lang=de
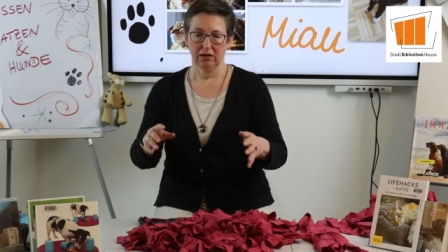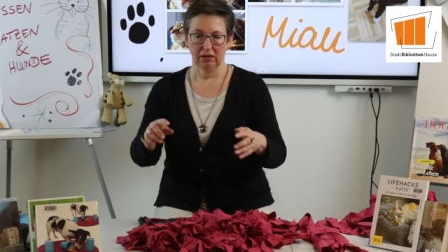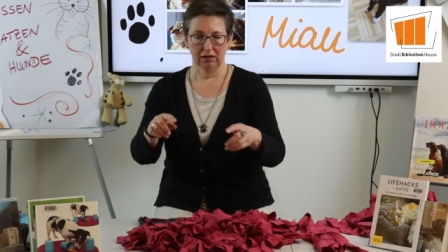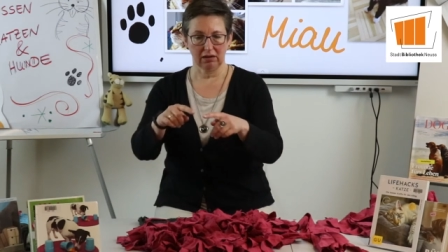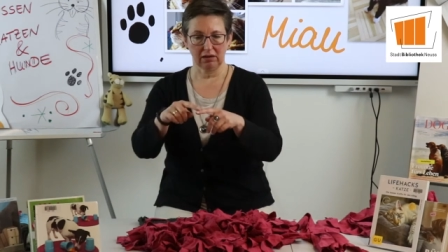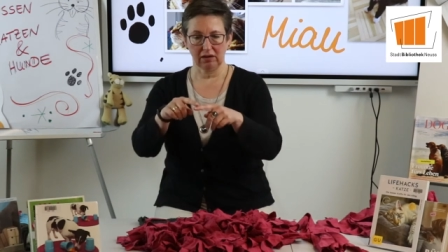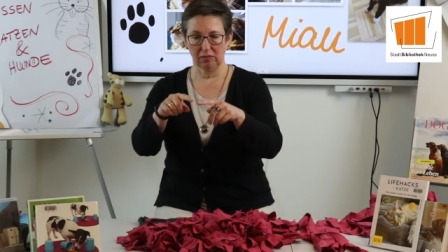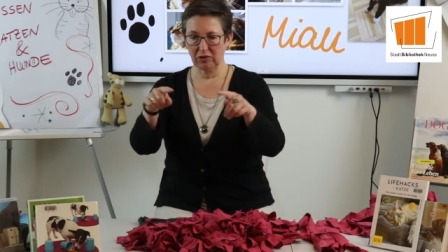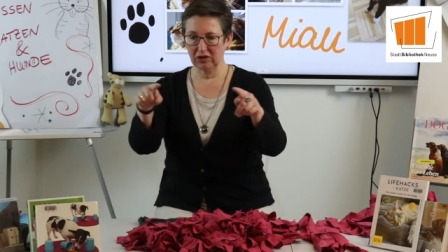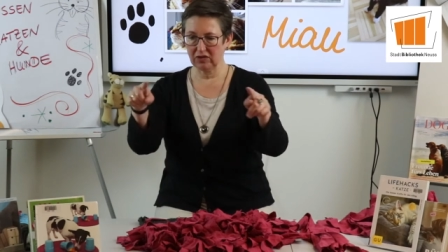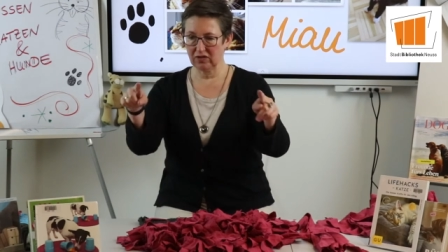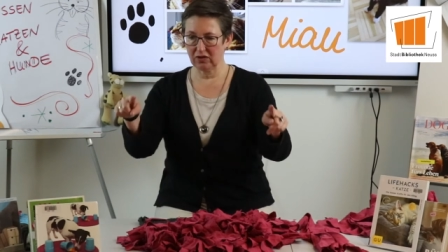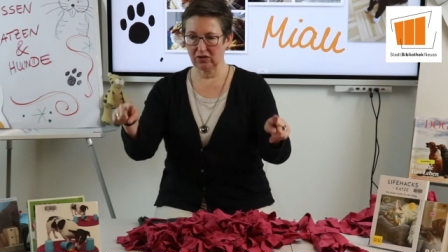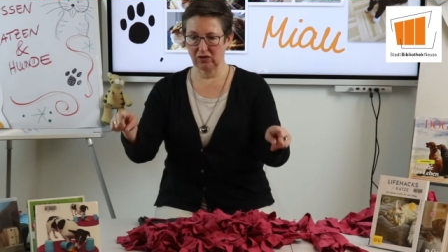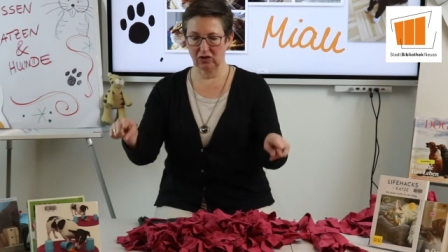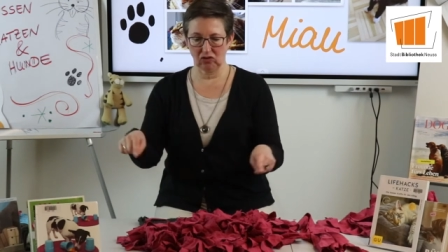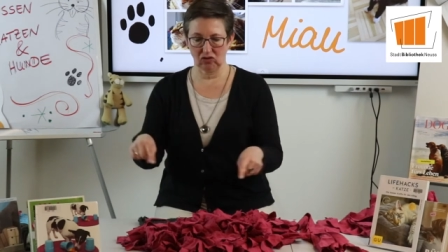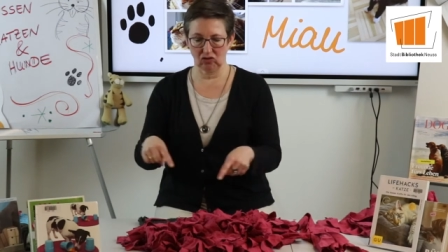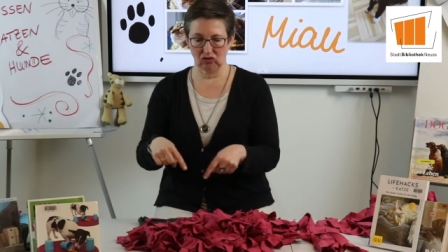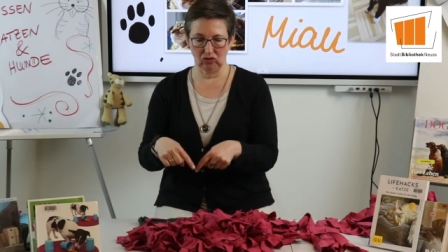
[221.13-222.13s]
Da kann man sich
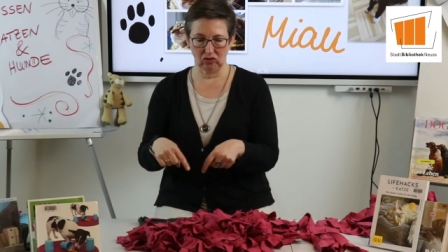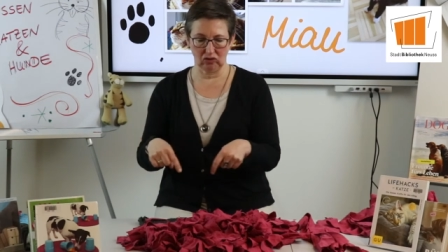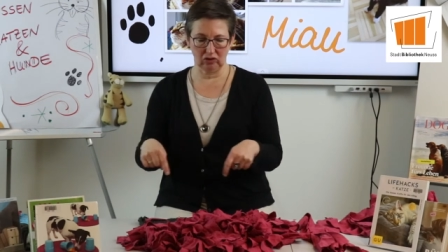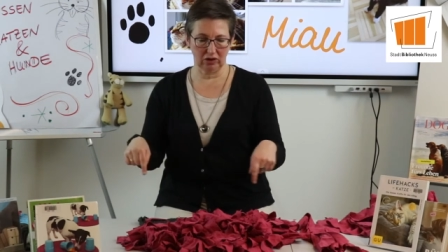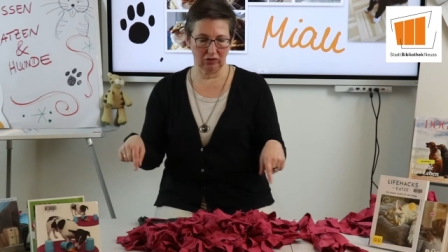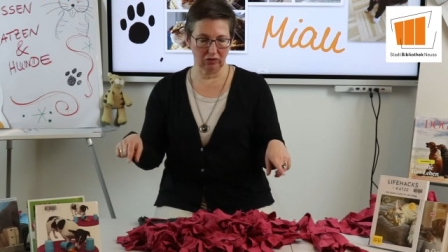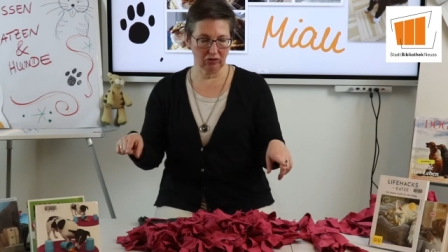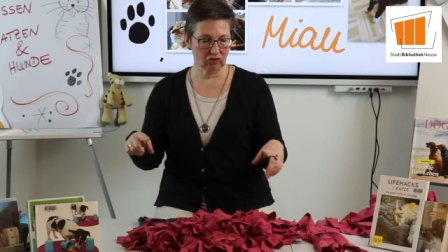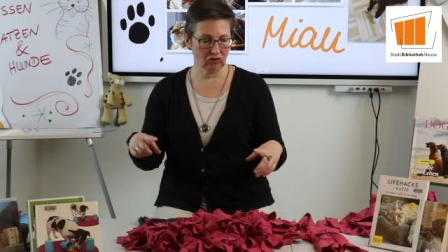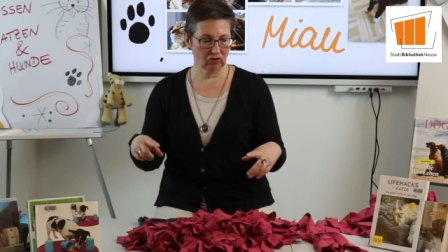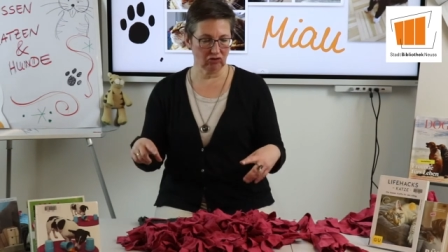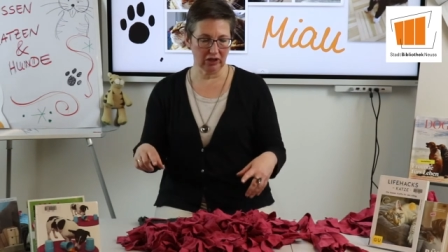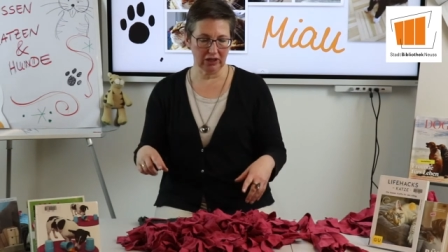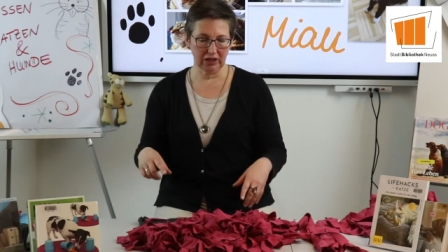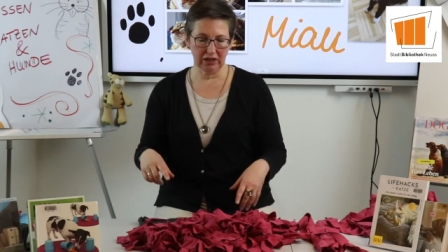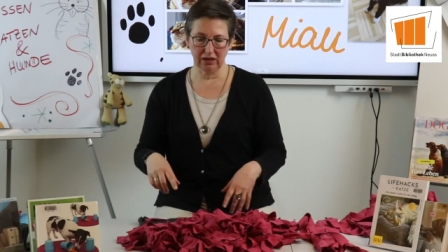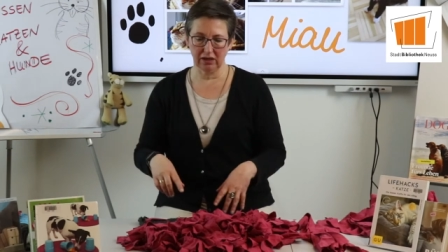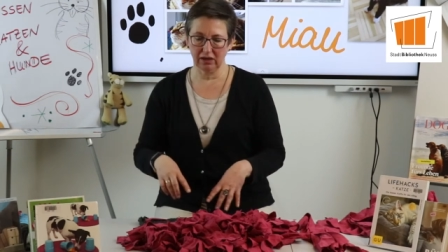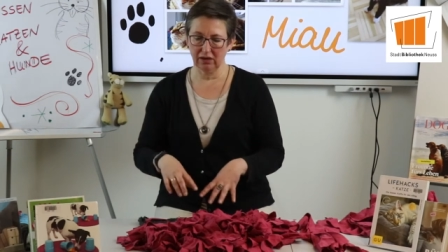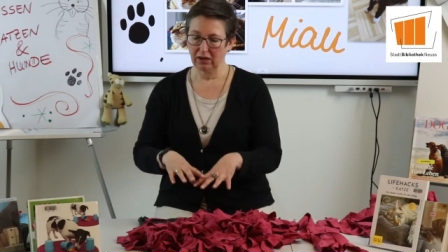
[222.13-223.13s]
das Stück
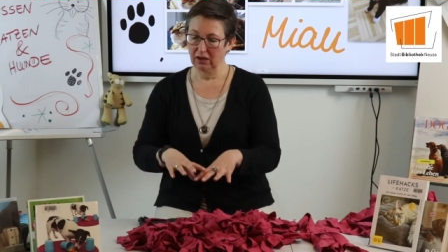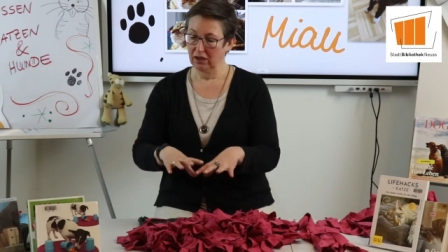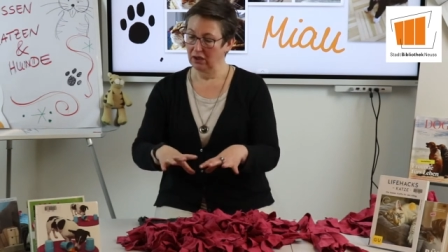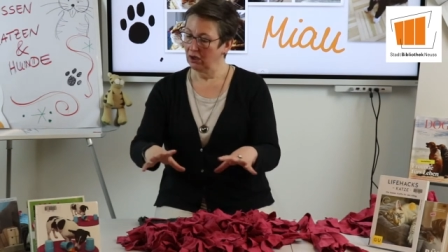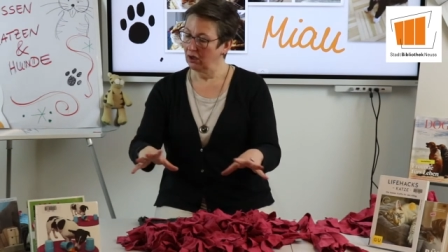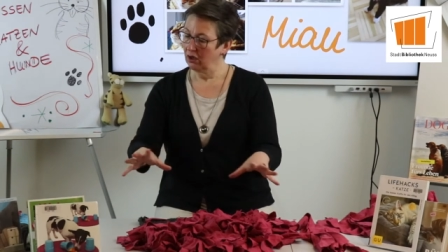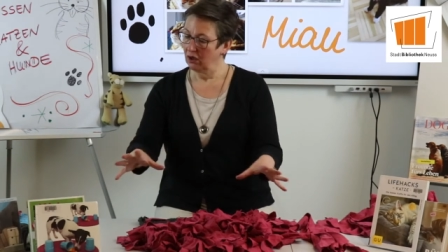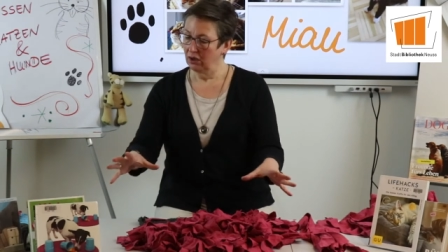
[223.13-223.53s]
rausschneiden